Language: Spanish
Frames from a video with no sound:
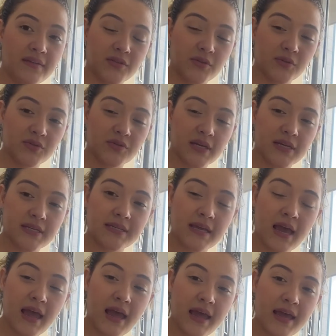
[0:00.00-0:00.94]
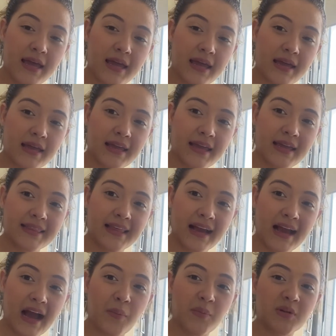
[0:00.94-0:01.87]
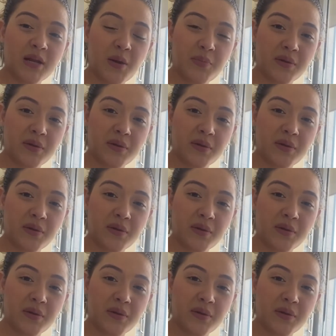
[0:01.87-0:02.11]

Entonces, que tengamos la